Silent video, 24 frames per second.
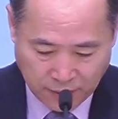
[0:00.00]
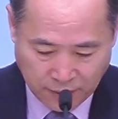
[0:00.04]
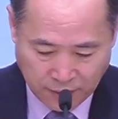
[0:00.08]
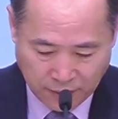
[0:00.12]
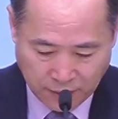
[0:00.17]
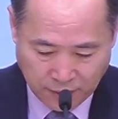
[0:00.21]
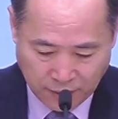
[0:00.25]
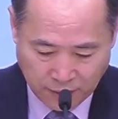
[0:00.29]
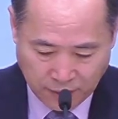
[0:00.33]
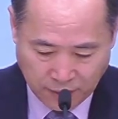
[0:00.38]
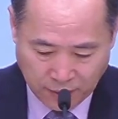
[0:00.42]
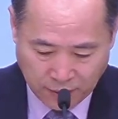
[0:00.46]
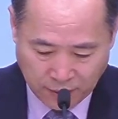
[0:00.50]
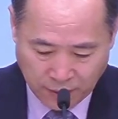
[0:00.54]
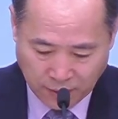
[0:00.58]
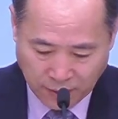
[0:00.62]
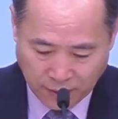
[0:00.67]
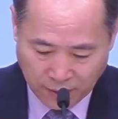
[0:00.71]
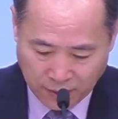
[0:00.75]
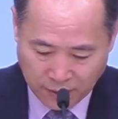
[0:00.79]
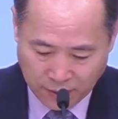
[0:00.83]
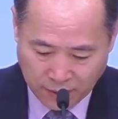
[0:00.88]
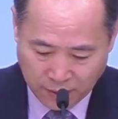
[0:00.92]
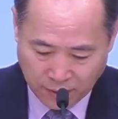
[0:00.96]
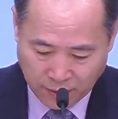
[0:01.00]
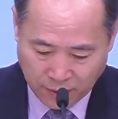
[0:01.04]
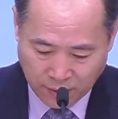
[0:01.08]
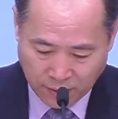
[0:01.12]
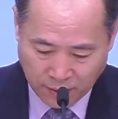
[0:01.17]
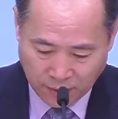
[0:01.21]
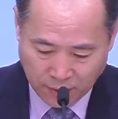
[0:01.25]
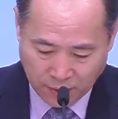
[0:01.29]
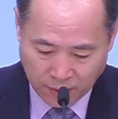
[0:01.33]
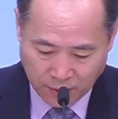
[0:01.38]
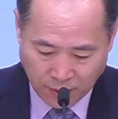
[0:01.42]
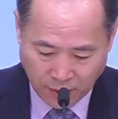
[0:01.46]
성경에는
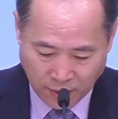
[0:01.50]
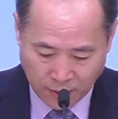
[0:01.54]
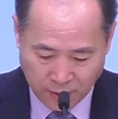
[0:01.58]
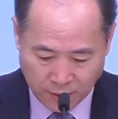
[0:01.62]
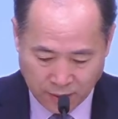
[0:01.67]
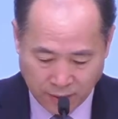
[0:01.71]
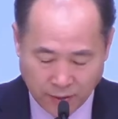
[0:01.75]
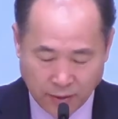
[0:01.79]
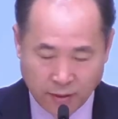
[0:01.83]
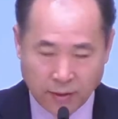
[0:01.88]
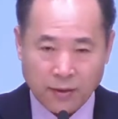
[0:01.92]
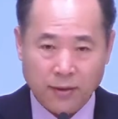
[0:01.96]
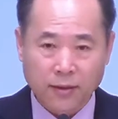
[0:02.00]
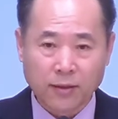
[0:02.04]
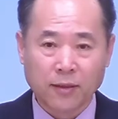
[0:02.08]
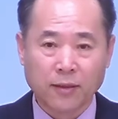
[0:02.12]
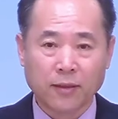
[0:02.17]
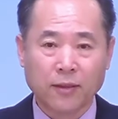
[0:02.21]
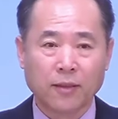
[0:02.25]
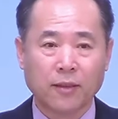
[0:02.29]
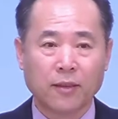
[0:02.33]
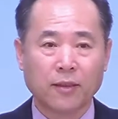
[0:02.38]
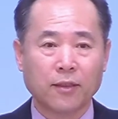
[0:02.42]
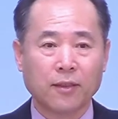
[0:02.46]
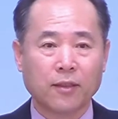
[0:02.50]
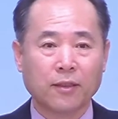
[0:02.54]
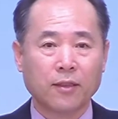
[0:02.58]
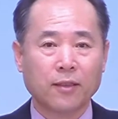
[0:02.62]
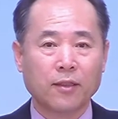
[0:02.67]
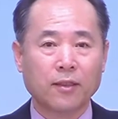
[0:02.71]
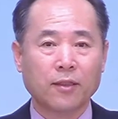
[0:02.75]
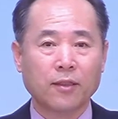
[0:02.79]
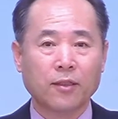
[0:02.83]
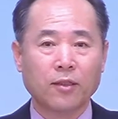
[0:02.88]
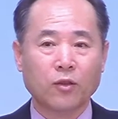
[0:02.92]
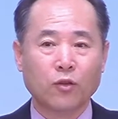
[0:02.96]
여러 가지
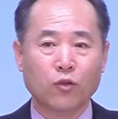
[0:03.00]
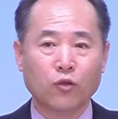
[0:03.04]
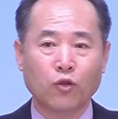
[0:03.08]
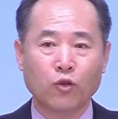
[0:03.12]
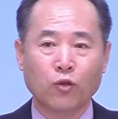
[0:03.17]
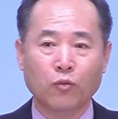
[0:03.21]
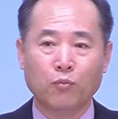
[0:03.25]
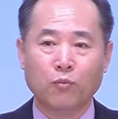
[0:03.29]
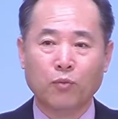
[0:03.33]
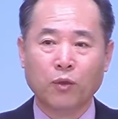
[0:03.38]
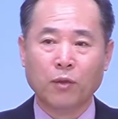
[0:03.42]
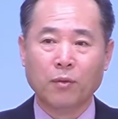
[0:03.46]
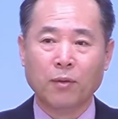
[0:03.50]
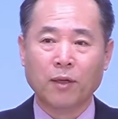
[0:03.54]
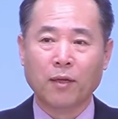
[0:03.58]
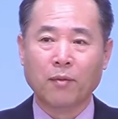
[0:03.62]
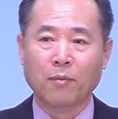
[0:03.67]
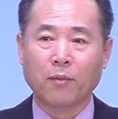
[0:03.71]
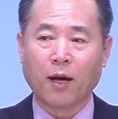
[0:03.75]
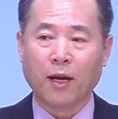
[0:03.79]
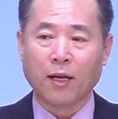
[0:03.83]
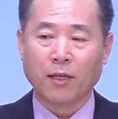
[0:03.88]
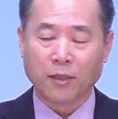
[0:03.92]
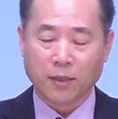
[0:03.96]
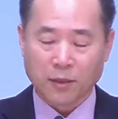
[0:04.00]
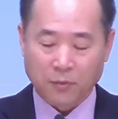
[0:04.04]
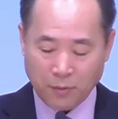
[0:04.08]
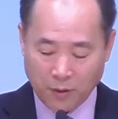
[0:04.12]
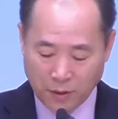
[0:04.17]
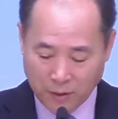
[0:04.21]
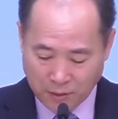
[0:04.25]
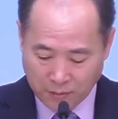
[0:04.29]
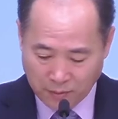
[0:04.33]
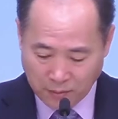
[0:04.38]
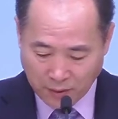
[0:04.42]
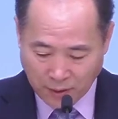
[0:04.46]
율법의 말씀이
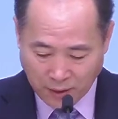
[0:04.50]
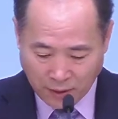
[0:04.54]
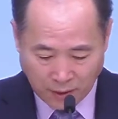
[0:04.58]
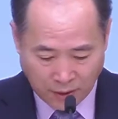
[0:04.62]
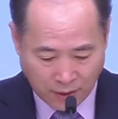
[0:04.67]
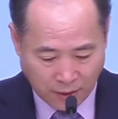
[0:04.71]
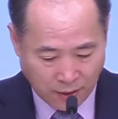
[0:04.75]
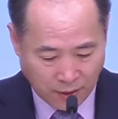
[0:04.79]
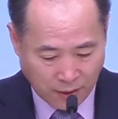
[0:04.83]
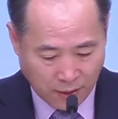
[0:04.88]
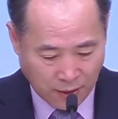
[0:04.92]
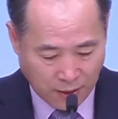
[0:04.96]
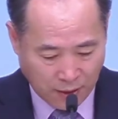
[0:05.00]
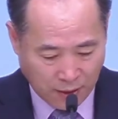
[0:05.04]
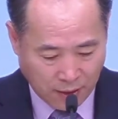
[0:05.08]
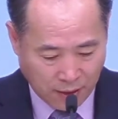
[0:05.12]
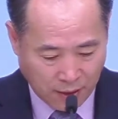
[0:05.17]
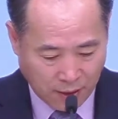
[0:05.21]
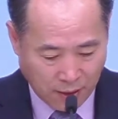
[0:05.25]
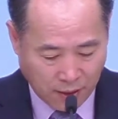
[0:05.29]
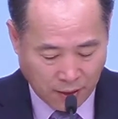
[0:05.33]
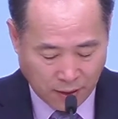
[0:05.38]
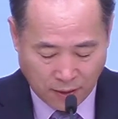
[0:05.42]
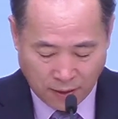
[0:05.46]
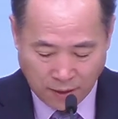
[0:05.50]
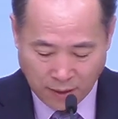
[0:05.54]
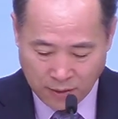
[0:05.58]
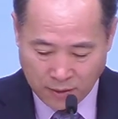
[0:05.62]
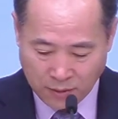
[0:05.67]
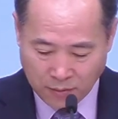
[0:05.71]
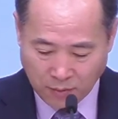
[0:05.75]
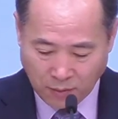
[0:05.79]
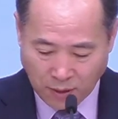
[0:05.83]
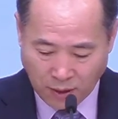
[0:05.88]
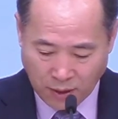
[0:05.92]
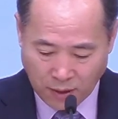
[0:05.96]
있습니다. 하라, 하지
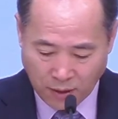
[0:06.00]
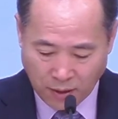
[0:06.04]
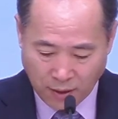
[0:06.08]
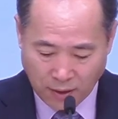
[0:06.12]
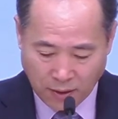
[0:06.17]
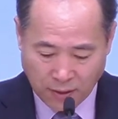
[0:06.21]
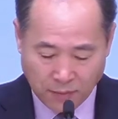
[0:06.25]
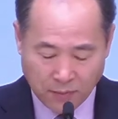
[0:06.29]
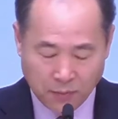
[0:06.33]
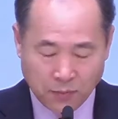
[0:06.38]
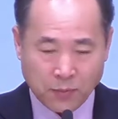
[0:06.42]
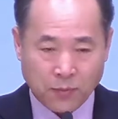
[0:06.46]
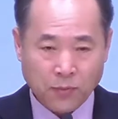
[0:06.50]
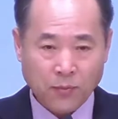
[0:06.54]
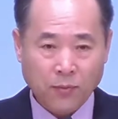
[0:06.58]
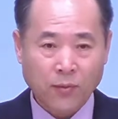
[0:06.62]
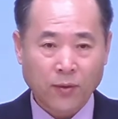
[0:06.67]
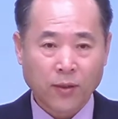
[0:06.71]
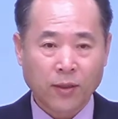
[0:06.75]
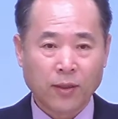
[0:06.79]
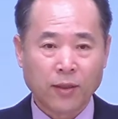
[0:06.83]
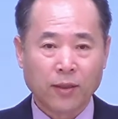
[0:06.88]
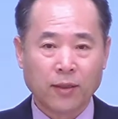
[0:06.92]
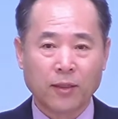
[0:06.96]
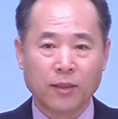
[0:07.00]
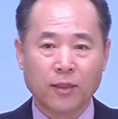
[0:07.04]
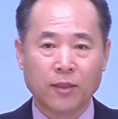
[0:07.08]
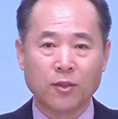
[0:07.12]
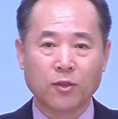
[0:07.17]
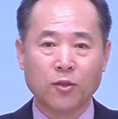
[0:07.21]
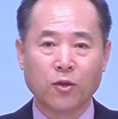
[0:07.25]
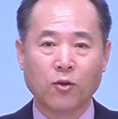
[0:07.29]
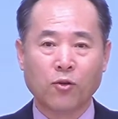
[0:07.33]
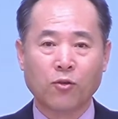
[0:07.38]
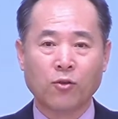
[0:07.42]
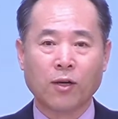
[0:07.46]
말라. 그런
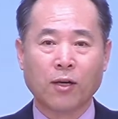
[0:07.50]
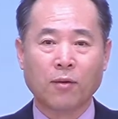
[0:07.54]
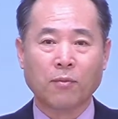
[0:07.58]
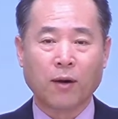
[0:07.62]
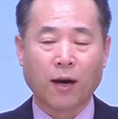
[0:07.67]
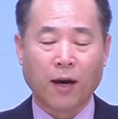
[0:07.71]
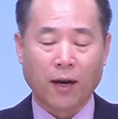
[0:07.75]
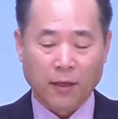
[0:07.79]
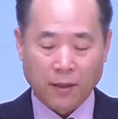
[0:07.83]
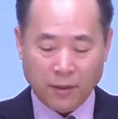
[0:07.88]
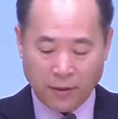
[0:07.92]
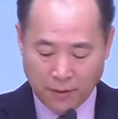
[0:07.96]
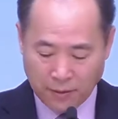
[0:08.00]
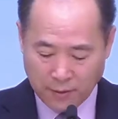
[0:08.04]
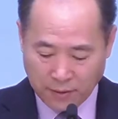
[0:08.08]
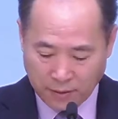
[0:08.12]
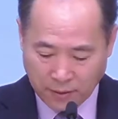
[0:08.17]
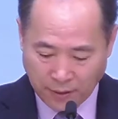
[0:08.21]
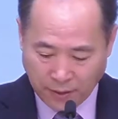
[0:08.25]
요구가 많이 있는데